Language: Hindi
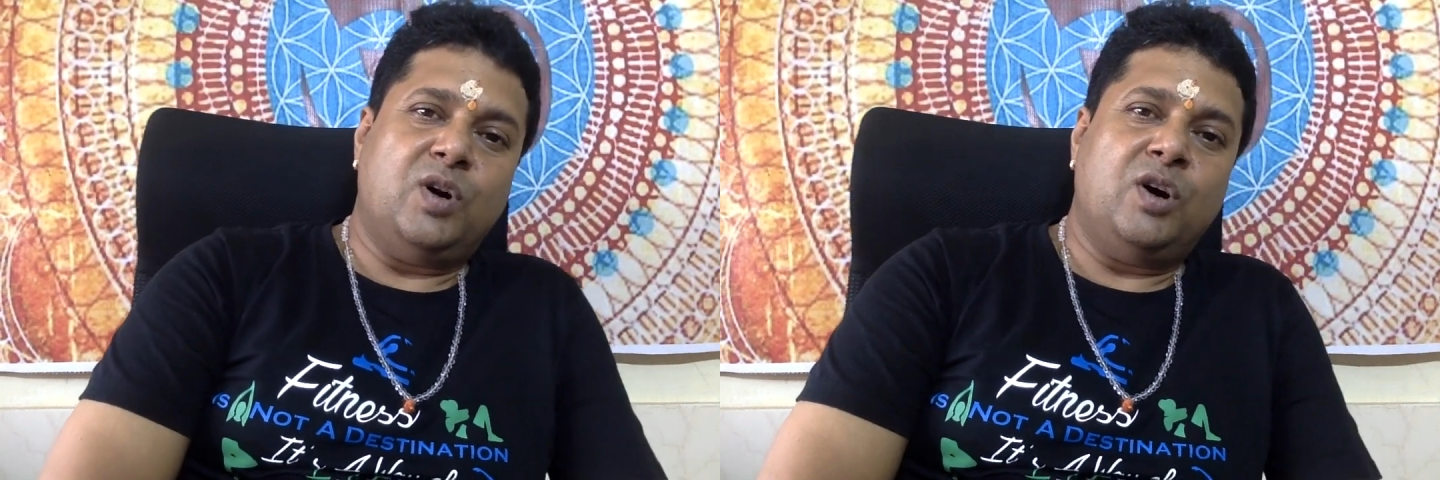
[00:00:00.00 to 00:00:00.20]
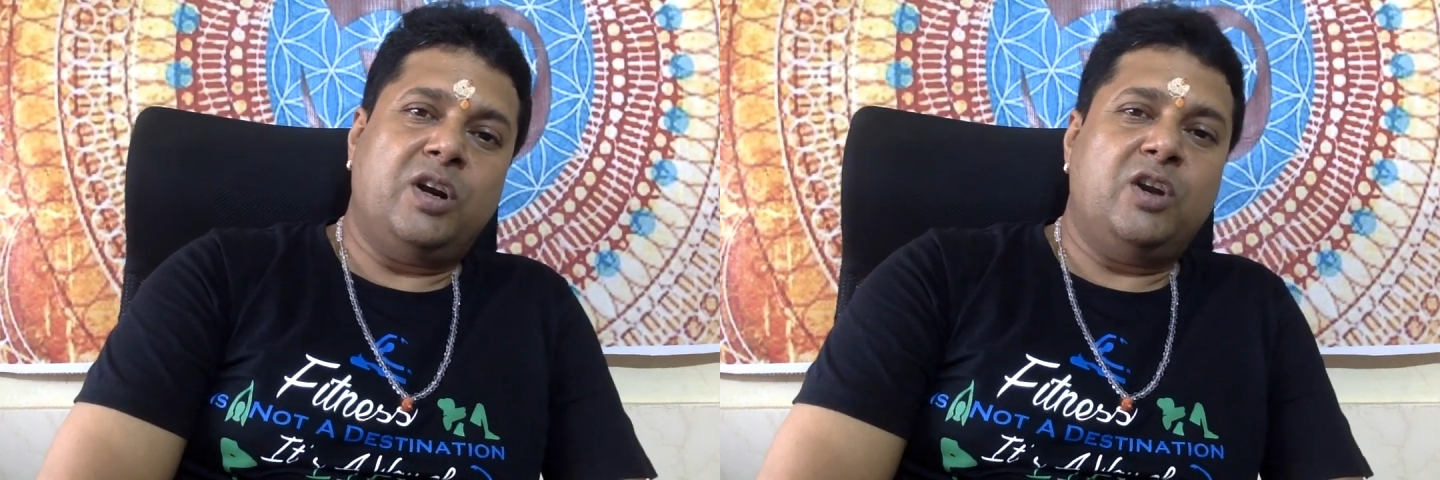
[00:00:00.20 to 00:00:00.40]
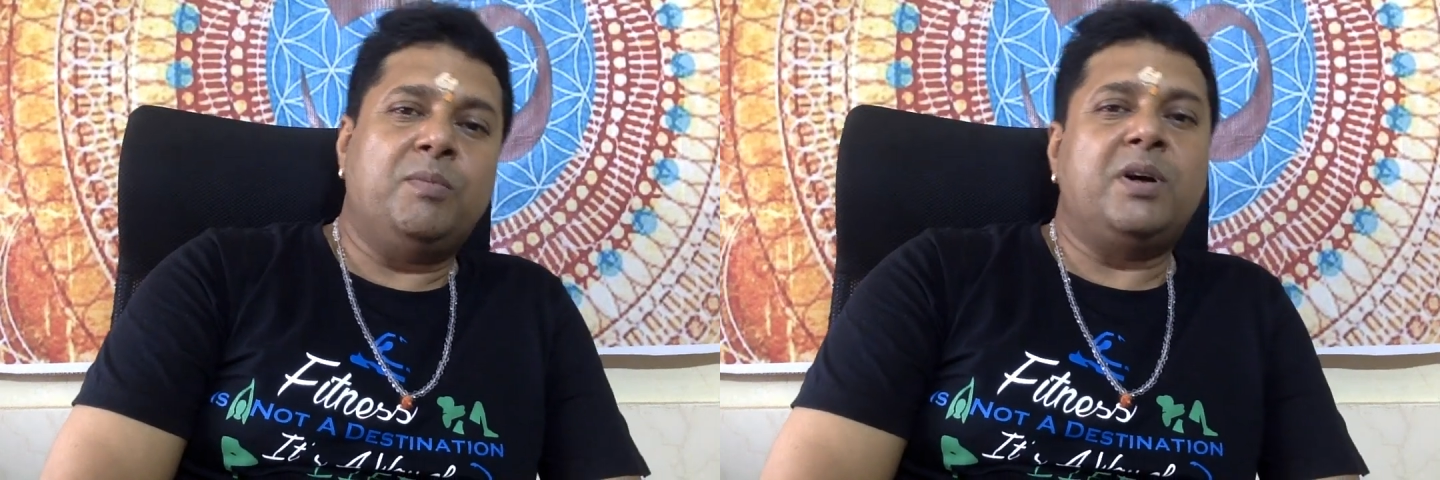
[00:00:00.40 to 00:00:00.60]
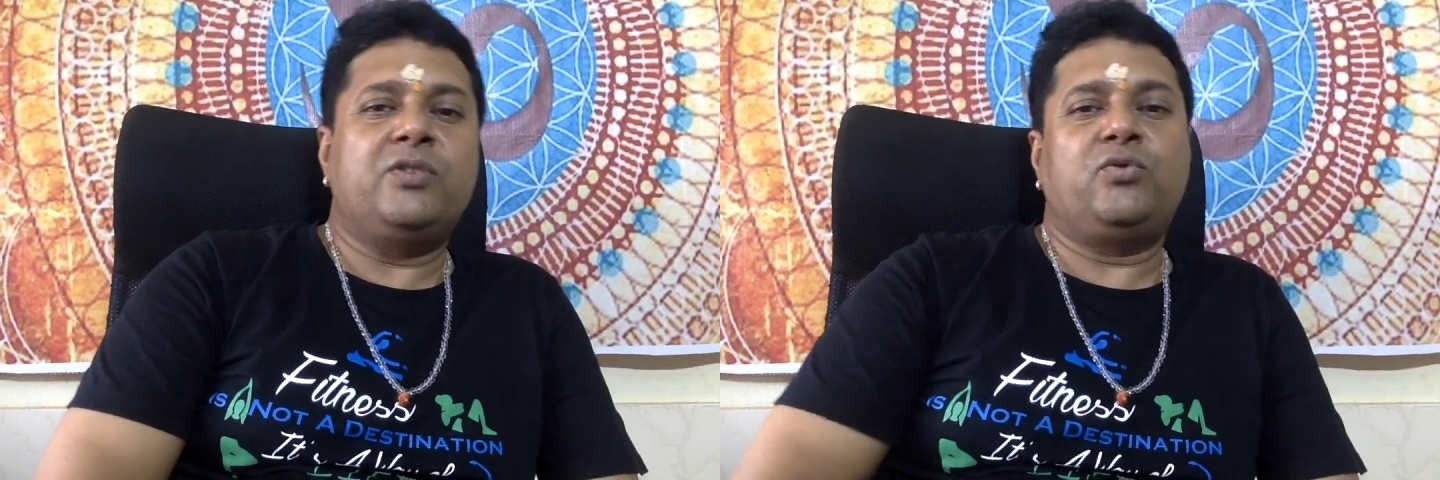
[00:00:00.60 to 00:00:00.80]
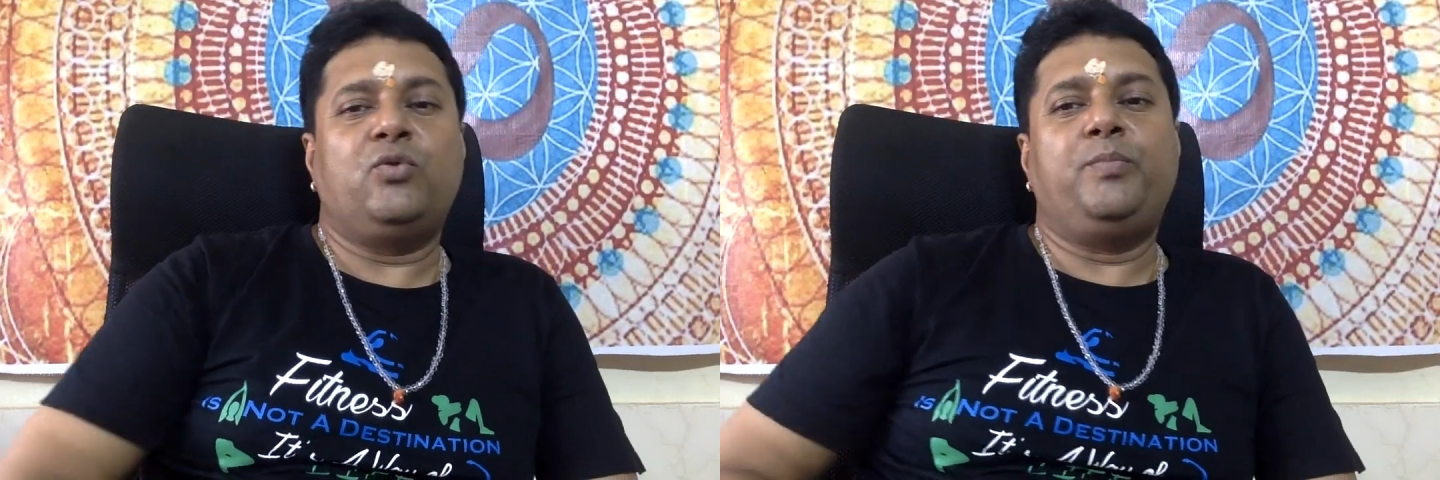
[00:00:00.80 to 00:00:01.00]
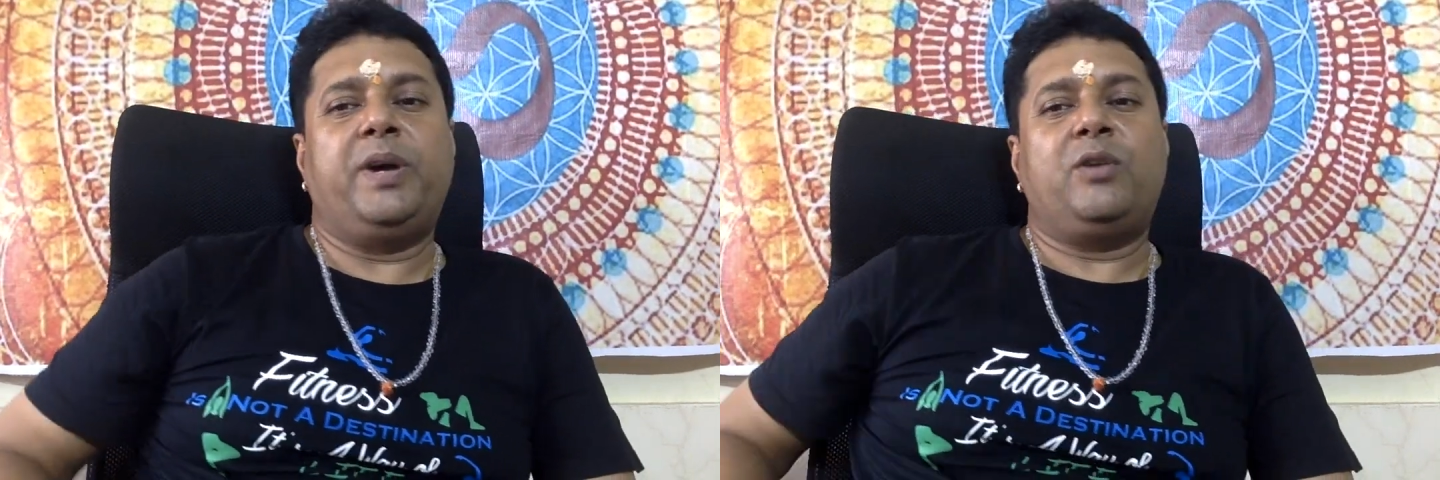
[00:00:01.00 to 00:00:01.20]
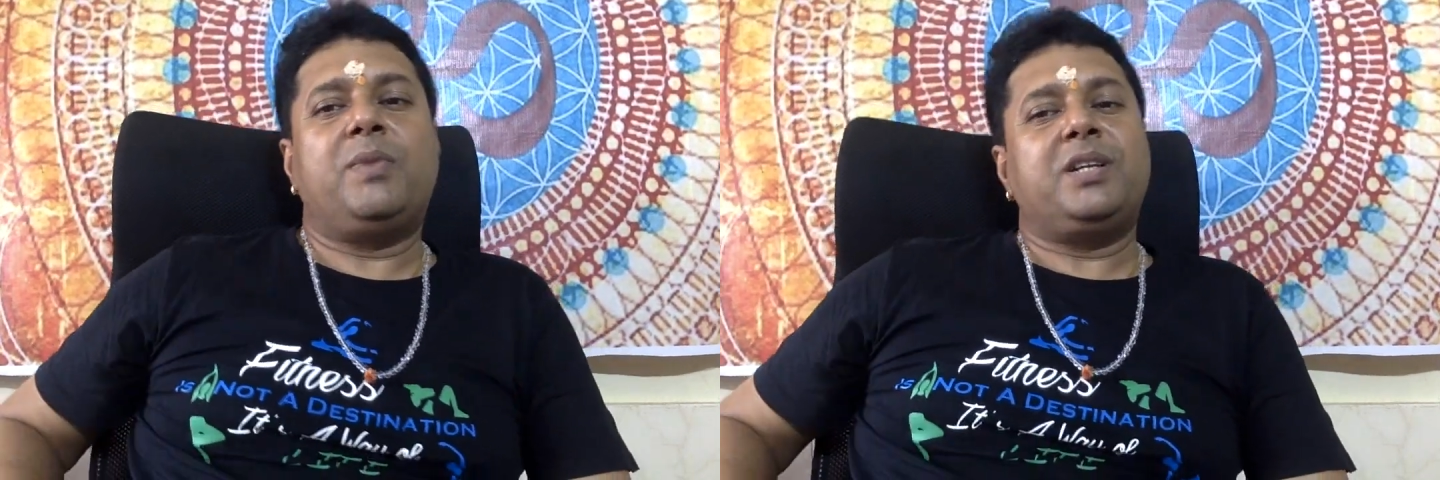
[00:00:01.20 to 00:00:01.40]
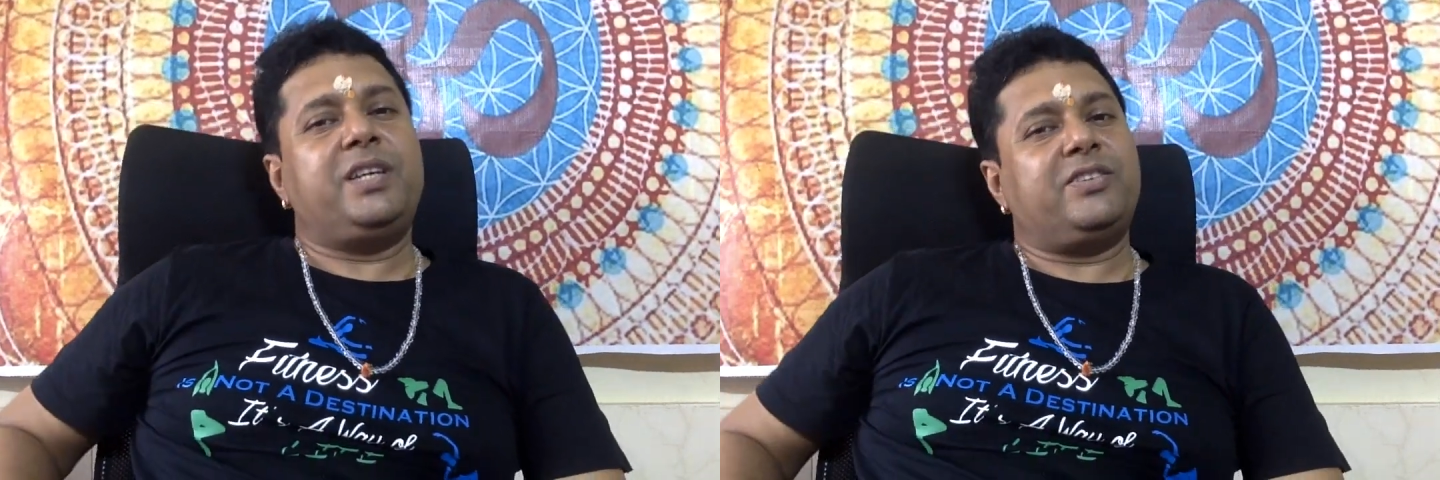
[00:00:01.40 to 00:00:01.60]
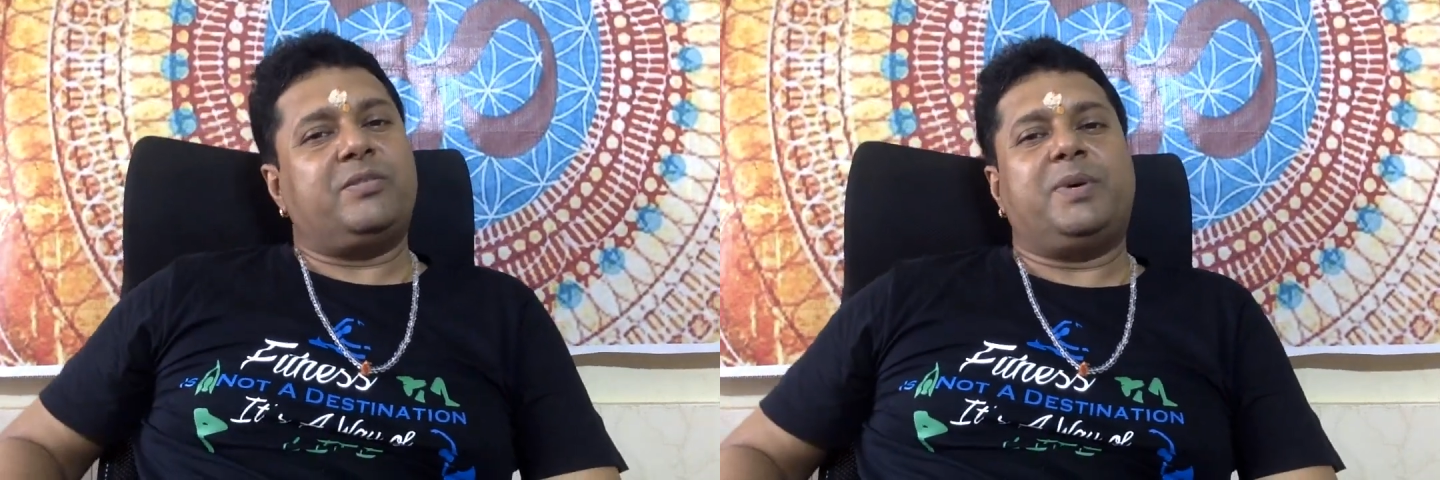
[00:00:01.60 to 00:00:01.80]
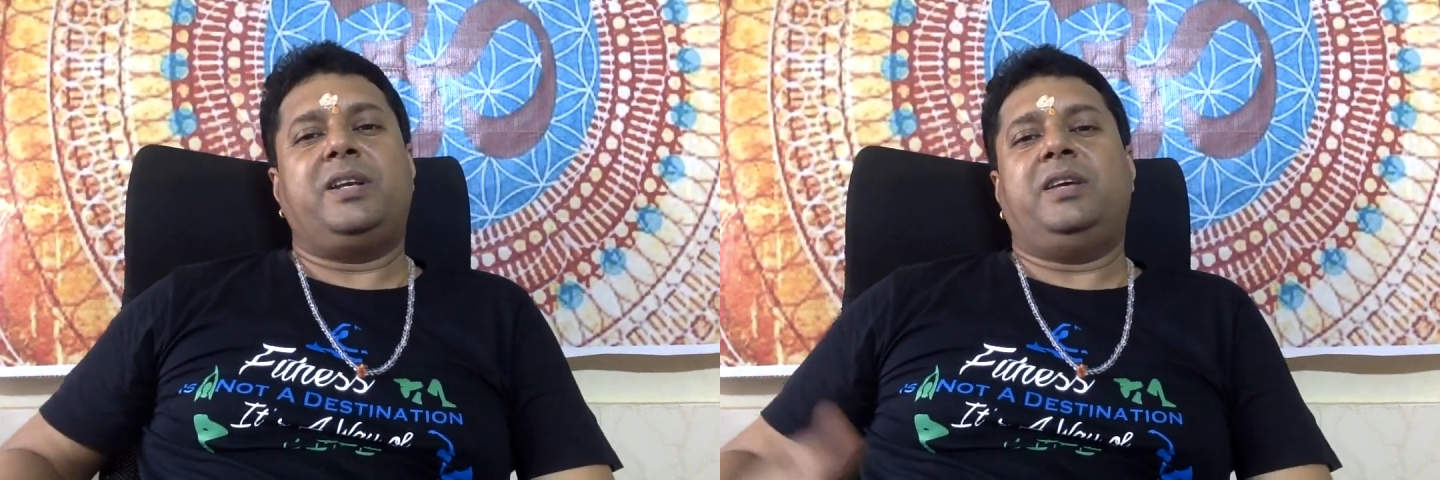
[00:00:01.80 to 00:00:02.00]
और हनुमान स्वरूप है हनुमान जी के
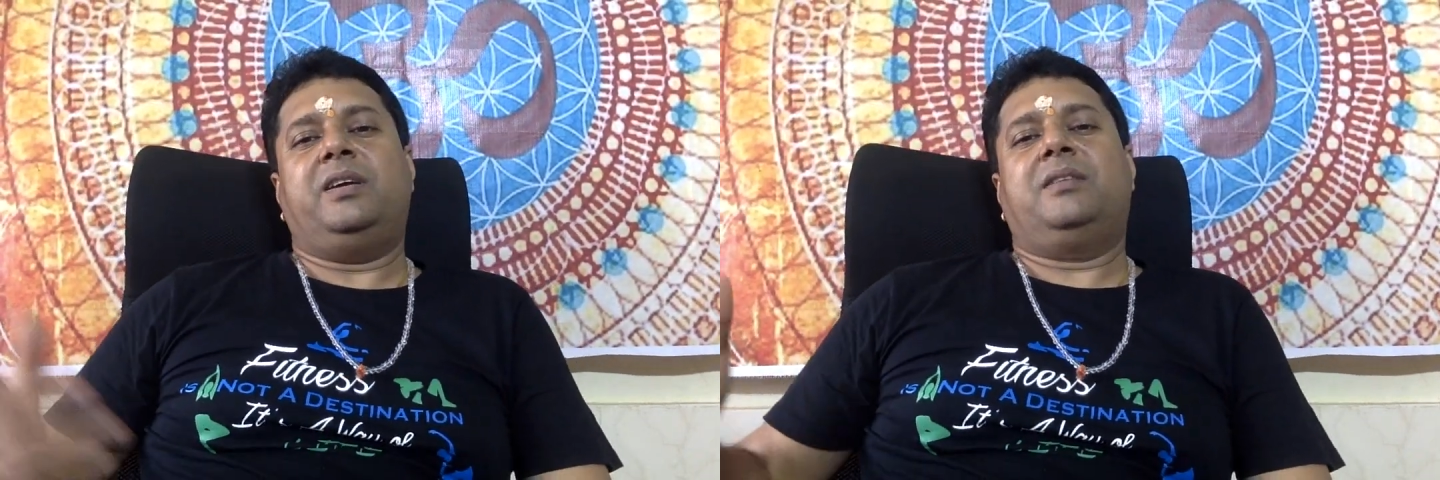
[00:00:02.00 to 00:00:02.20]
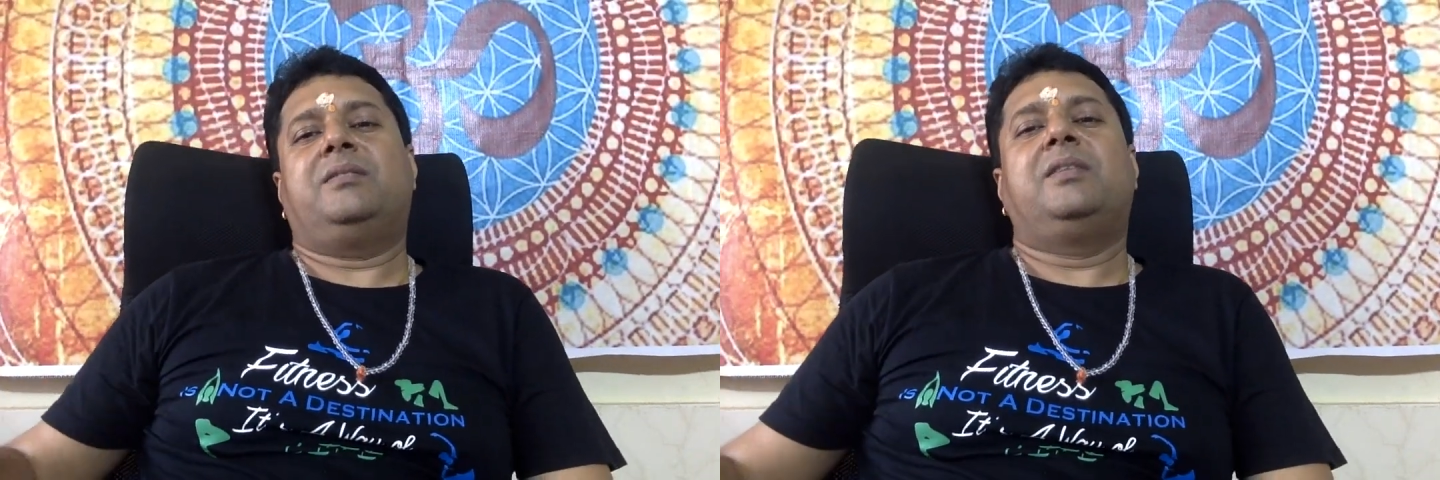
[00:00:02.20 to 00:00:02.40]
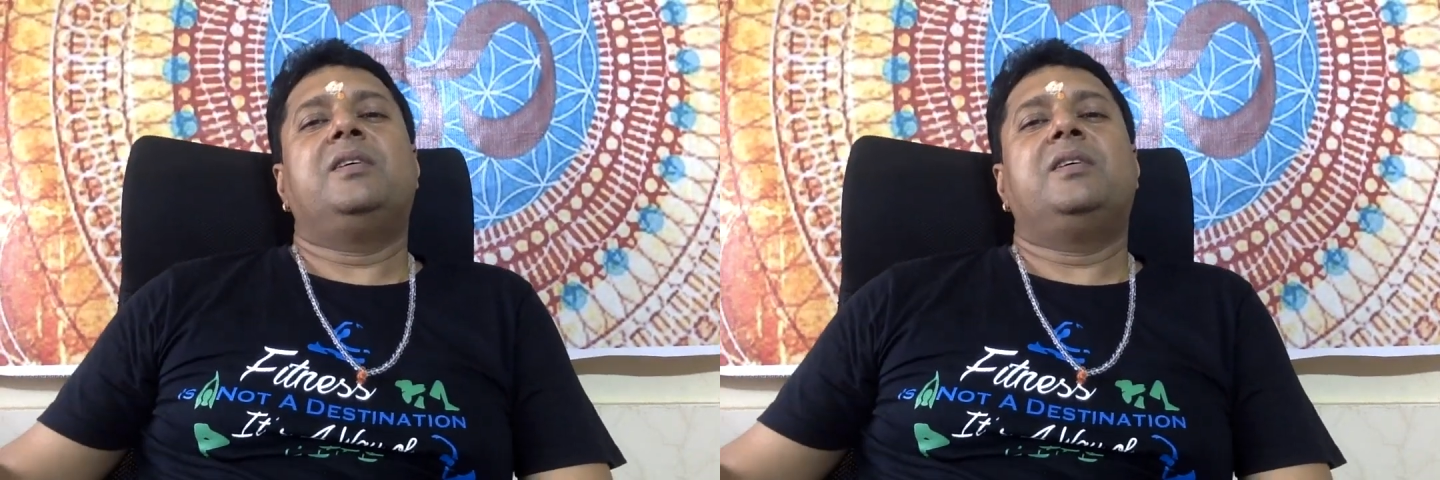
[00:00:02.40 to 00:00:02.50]
समान ही है